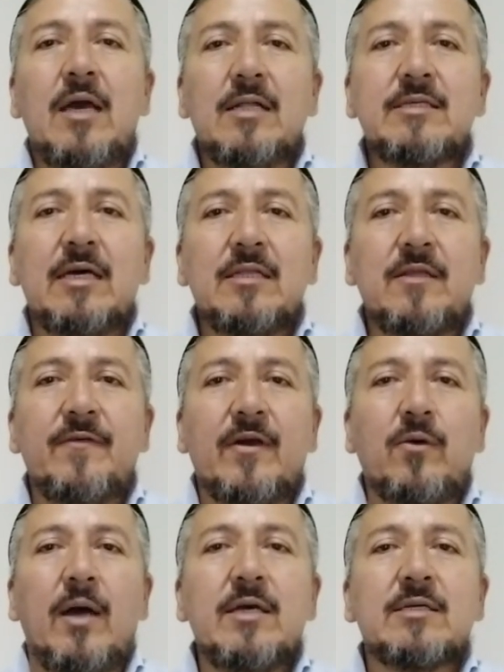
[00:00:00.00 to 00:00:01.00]
Y él
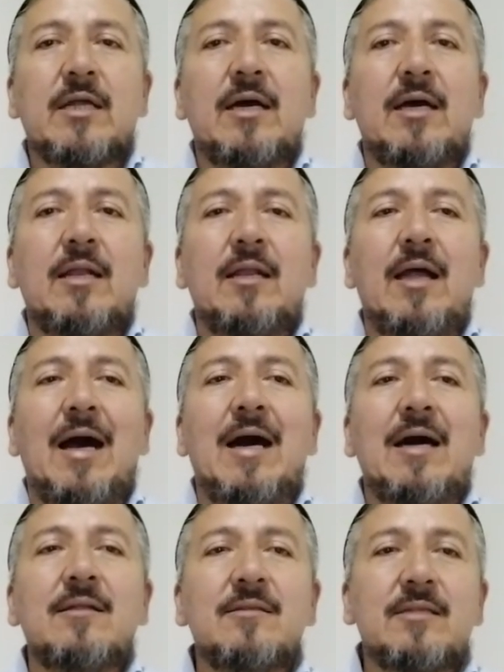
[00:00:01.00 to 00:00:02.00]
santificó a Israel
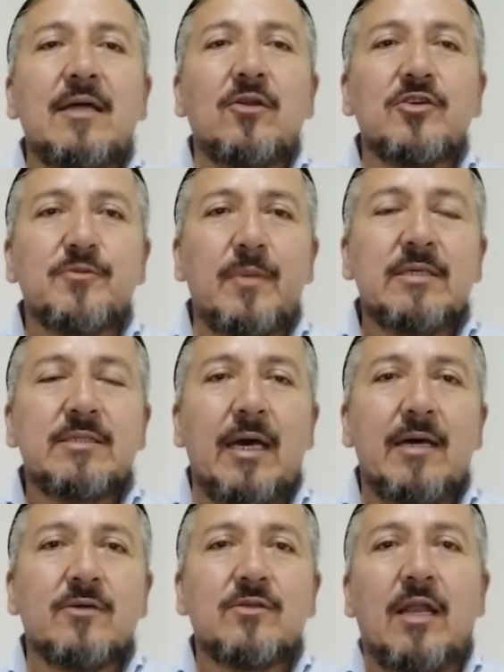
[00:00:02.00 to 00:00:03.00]
ante los
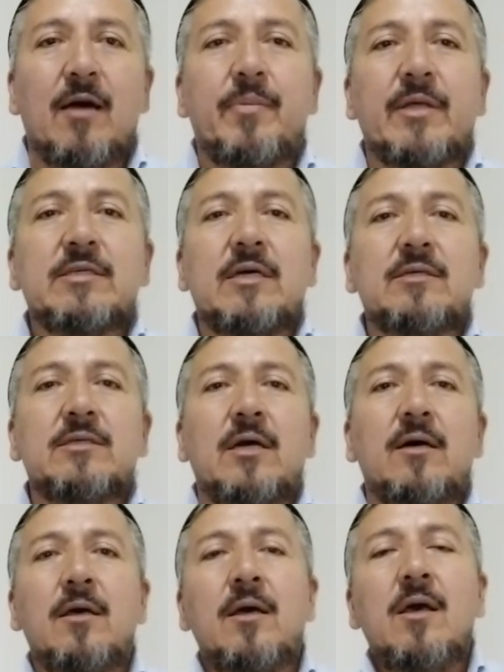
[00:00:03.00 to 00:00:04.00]
mensajeros de la
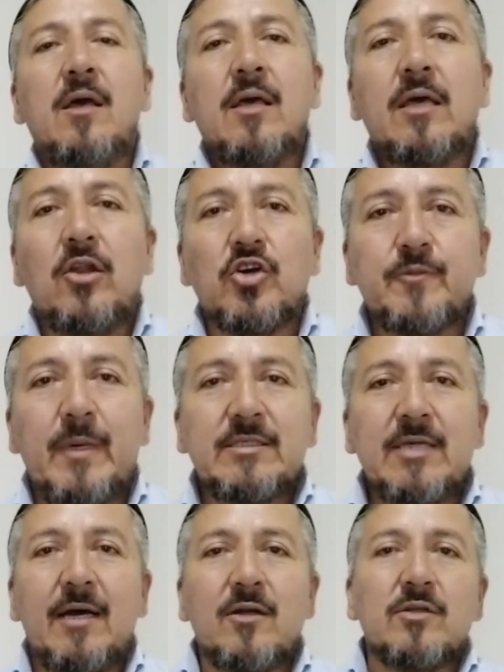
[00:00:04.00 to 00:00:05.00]
presencia y los
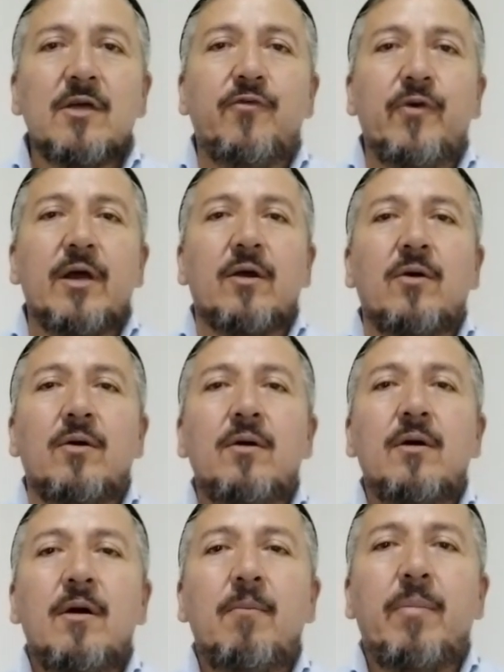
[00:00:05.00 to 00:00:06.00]
mensajeros de
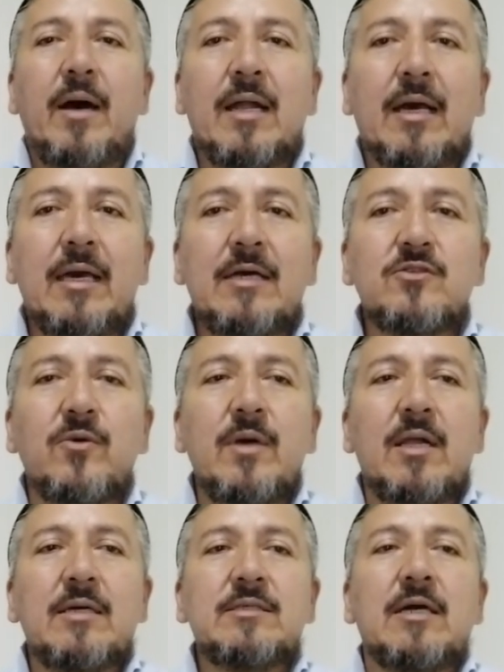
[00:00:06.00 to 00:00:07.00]
fuego para que
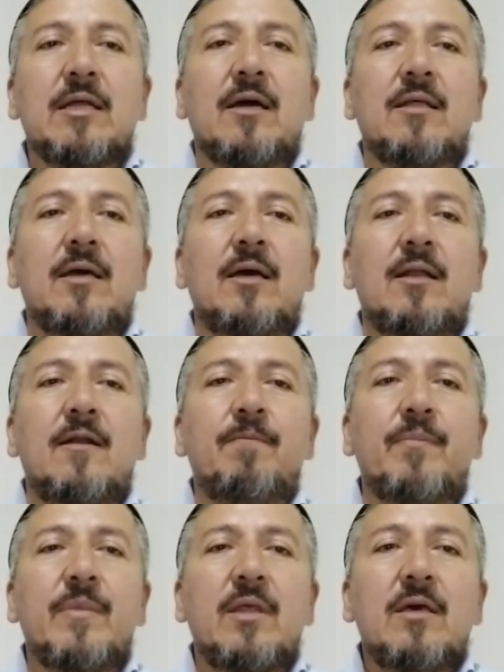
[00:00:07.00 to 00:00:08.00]
estuvieran cerca de
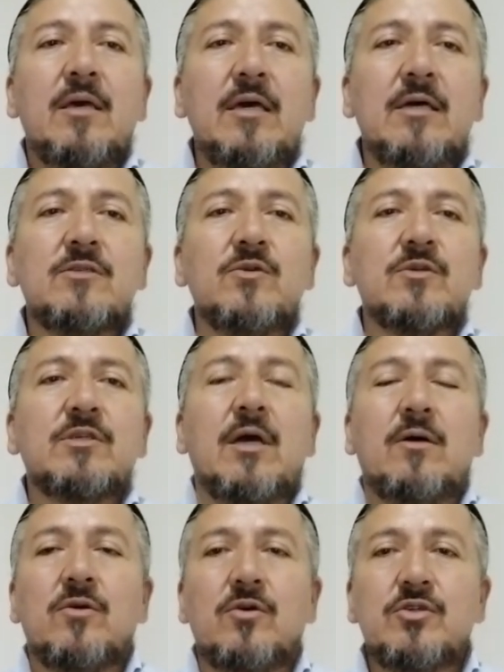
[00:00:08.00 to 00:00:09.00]
él y sus
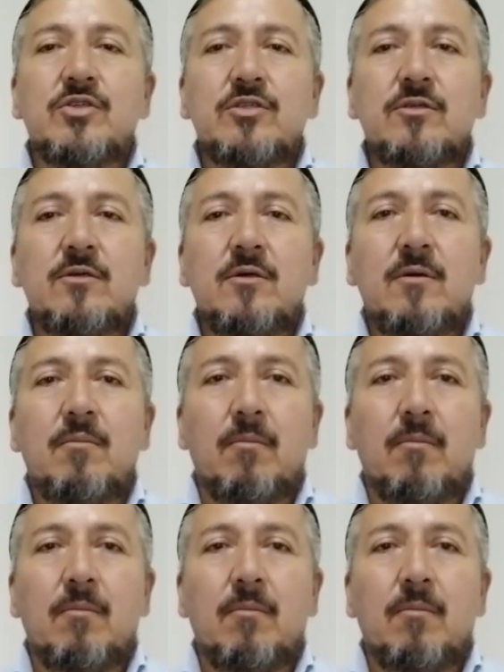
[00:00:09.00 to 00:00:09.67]
Kadosh